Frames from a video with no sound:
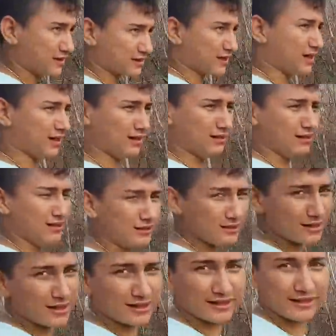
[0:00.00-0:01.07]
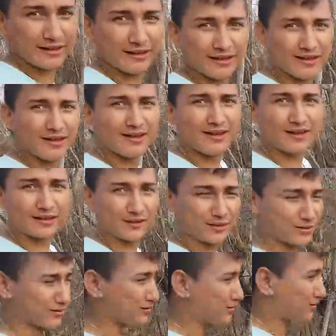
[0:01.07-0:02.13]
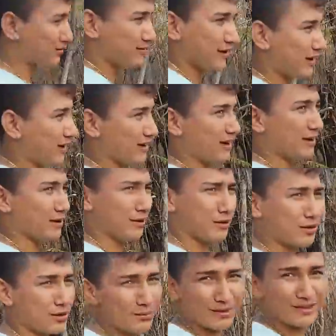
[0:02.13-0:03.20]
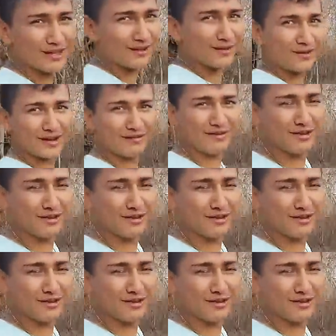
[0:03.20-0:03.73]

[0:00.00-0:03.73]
tan linda que a los comentarios que he